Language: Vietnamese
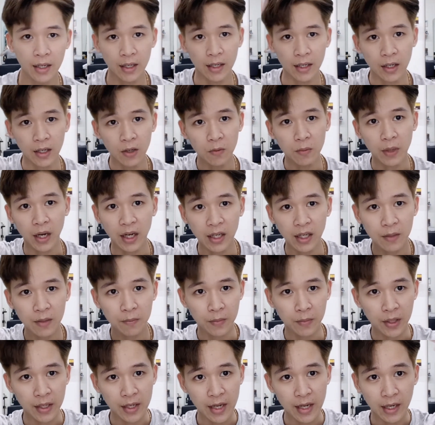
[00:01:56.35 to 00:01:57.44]
thì lúc nãy
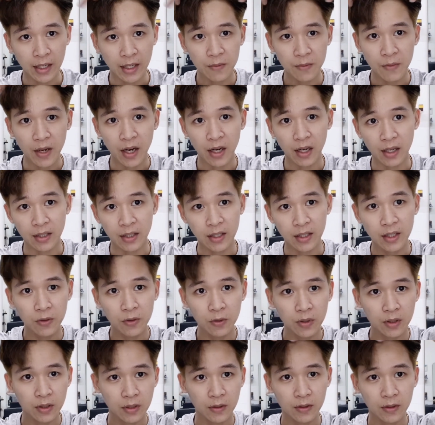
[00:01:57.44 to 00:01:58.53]
mình dặn các bạn là chỉ vuốt
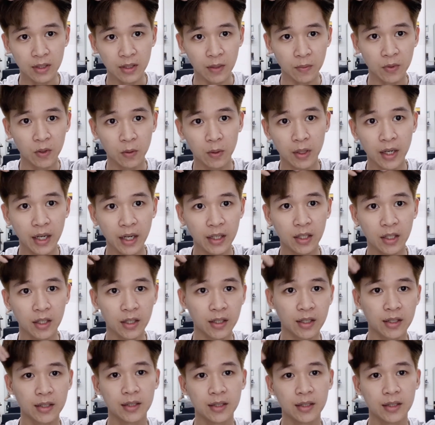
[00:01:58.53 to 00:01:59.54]
tập trung ở đây thôi